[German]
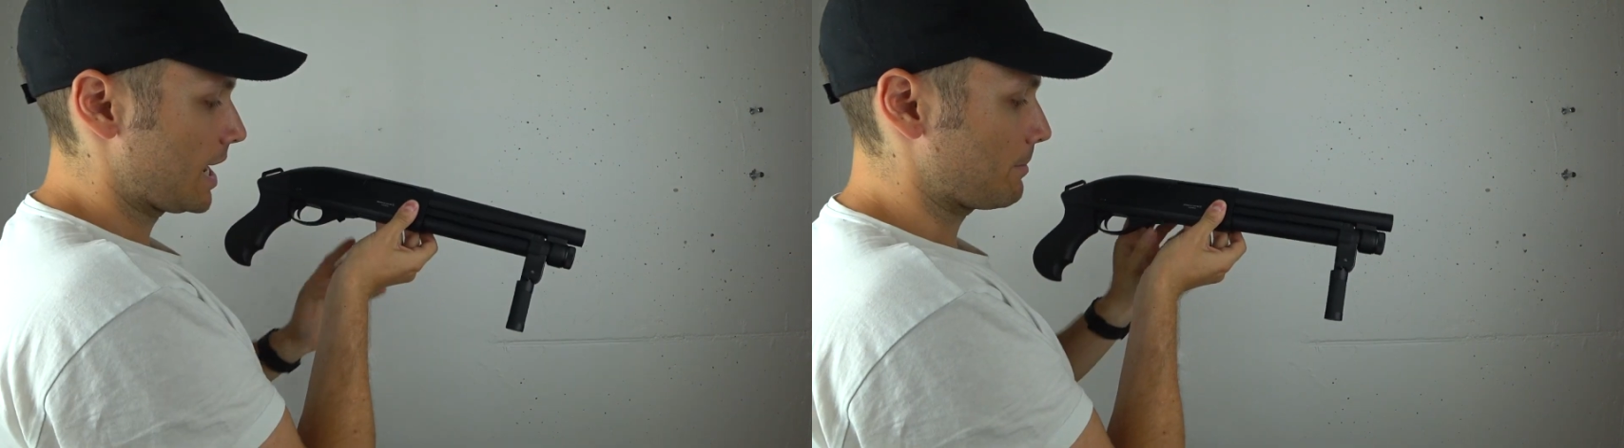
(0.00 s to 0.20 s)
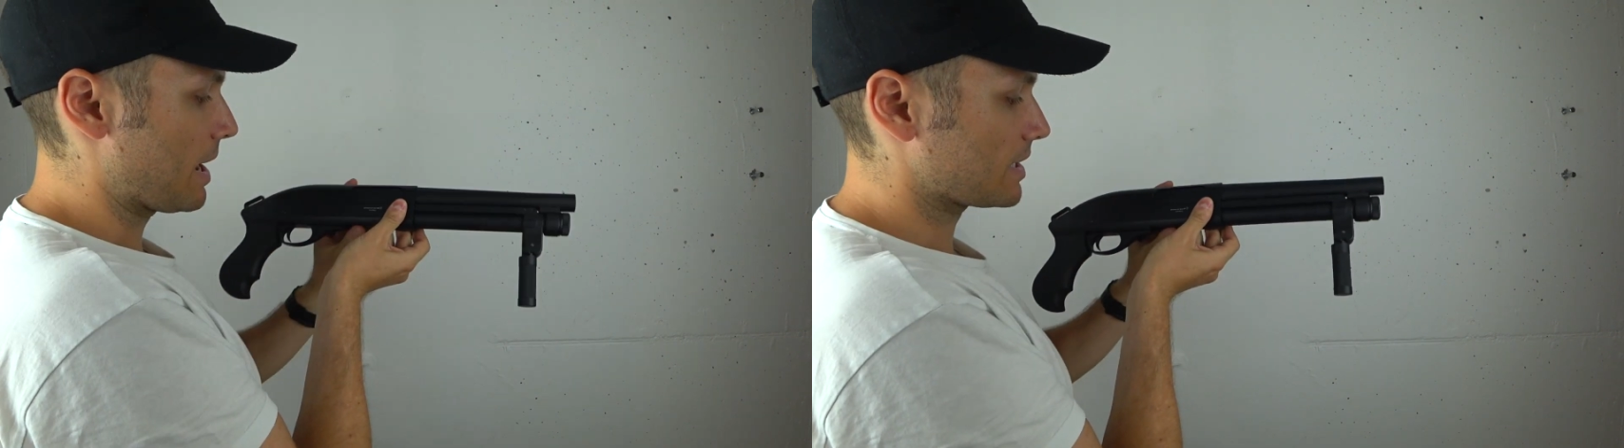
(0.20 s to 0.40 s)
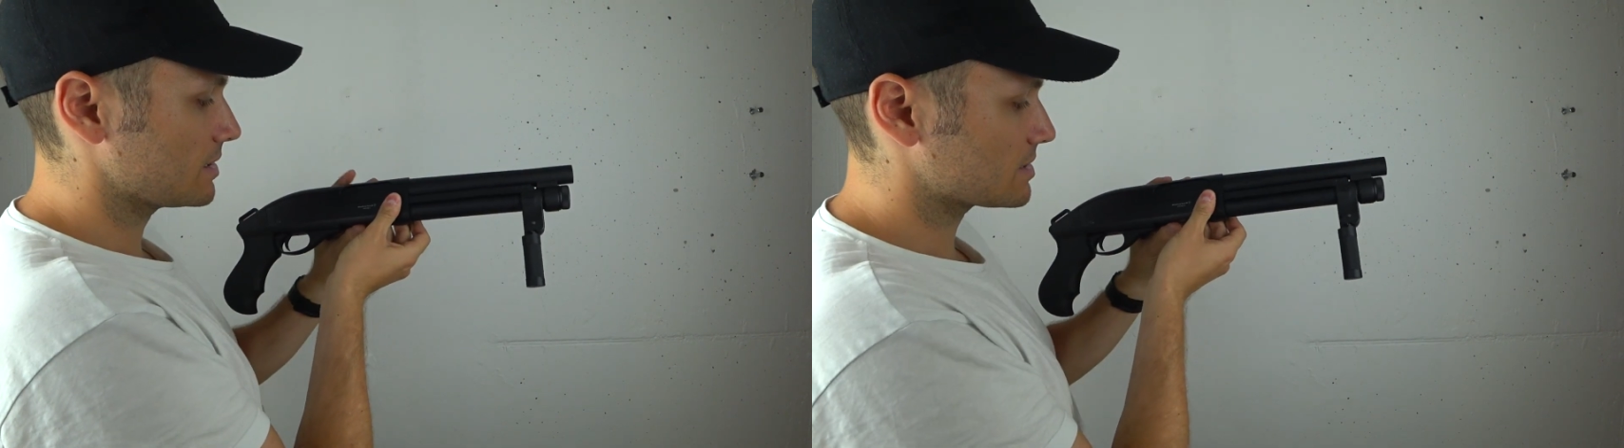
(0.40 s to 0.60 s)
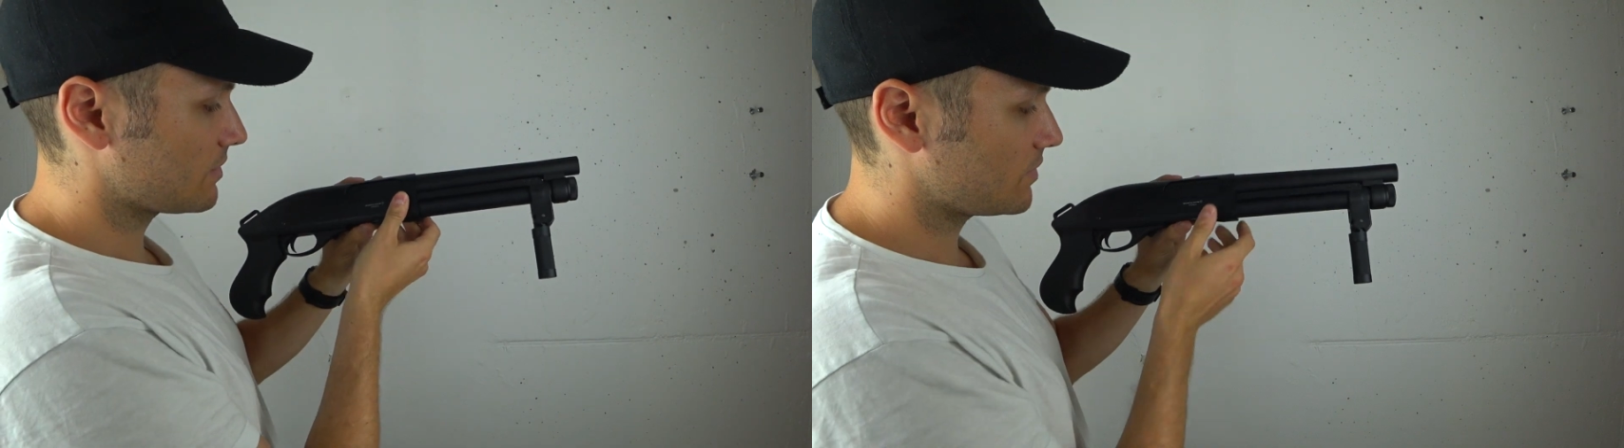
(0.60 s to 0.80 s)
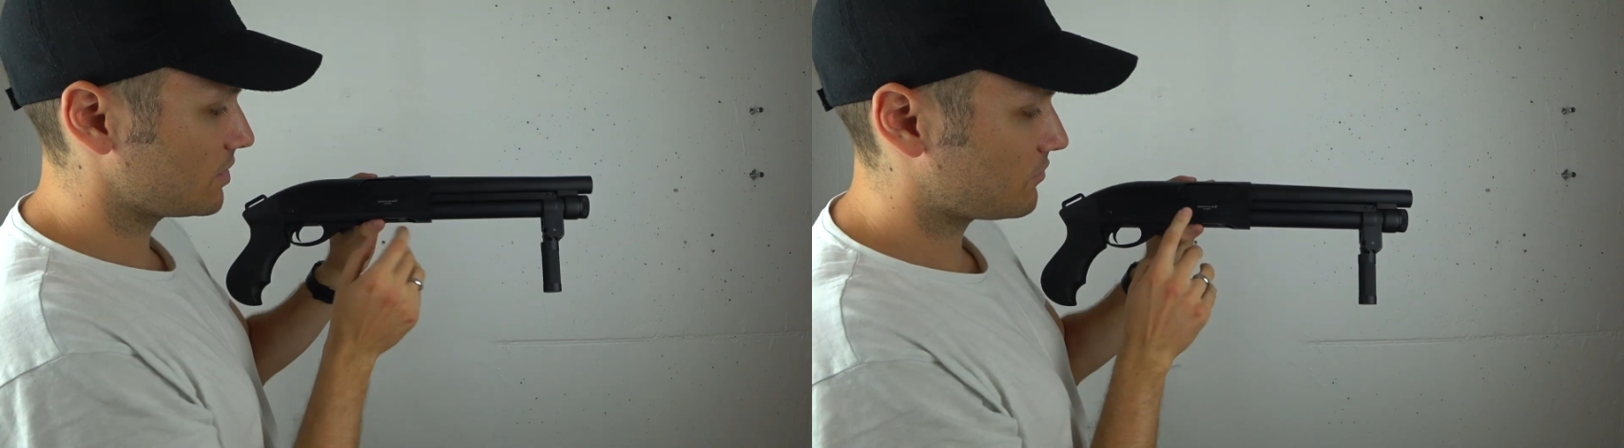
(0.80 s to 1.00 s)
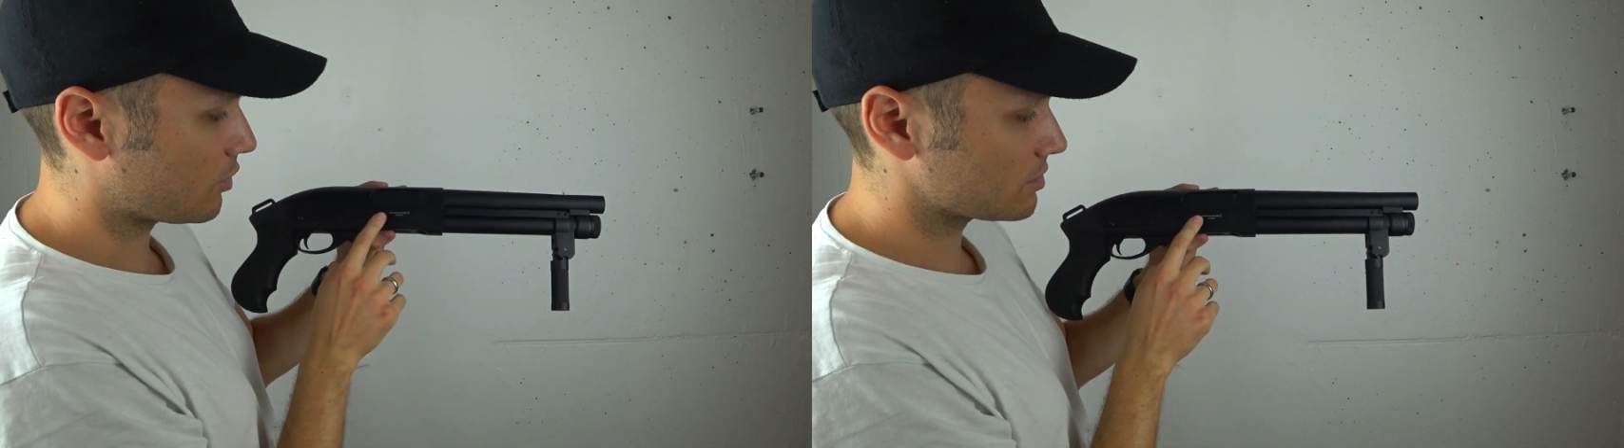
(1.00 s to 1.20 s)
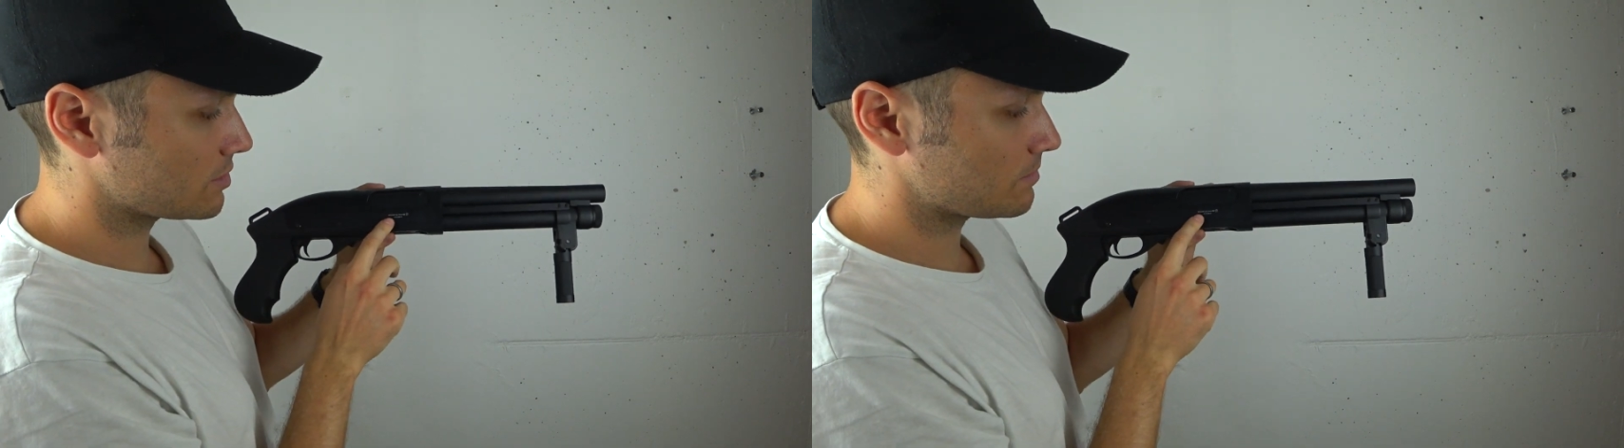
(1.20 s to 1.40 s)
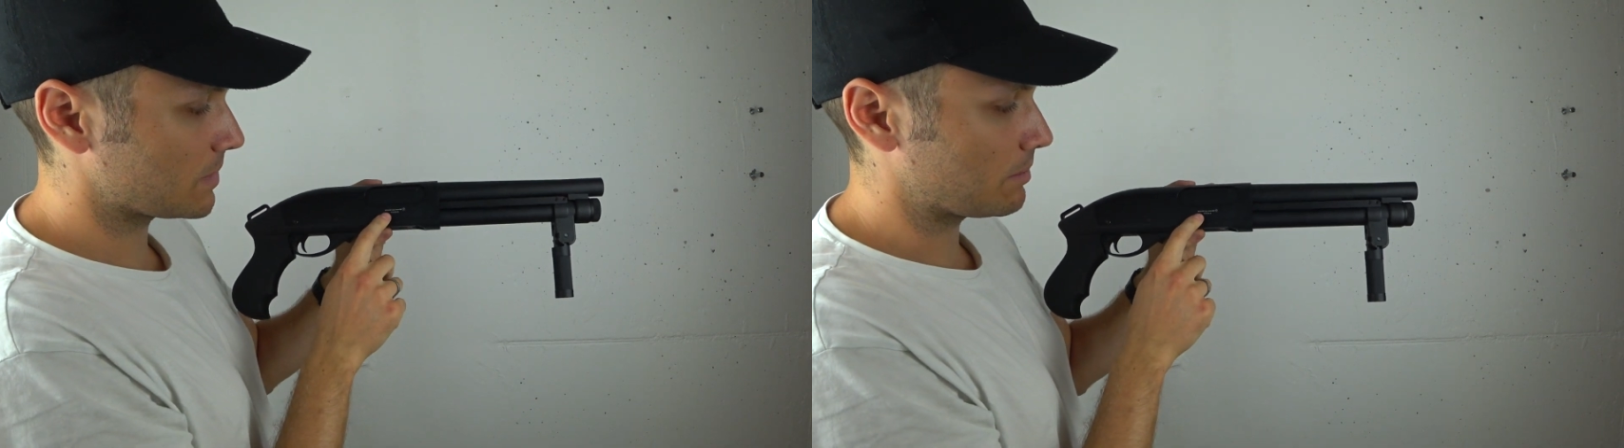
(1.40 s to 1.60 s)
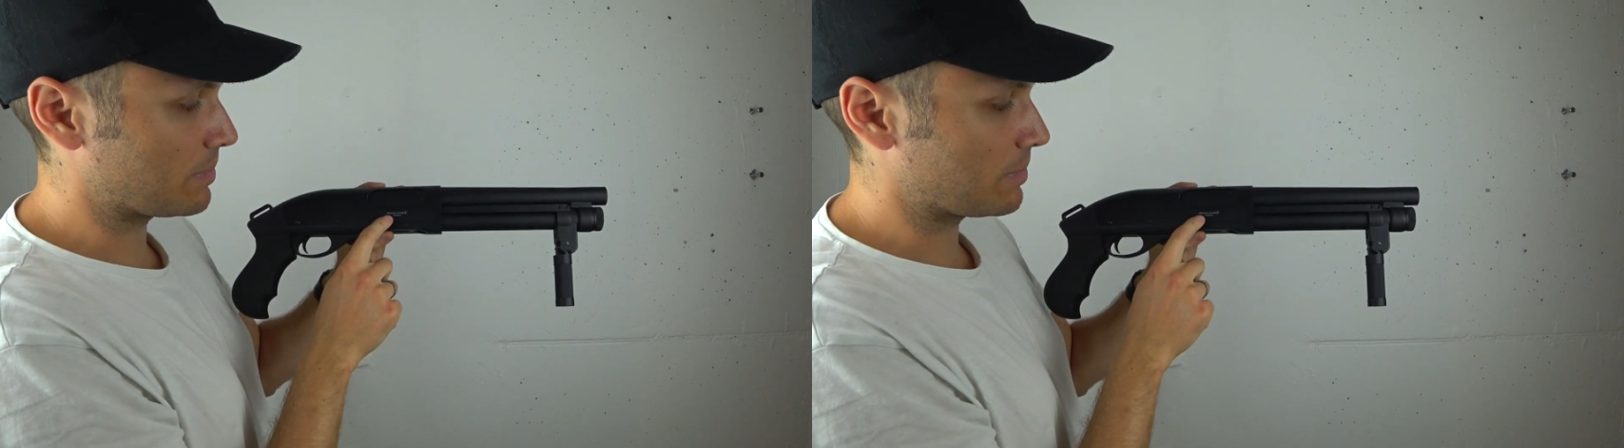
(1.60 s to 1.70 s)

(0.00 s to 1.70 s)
An Markings haben wir hier vorne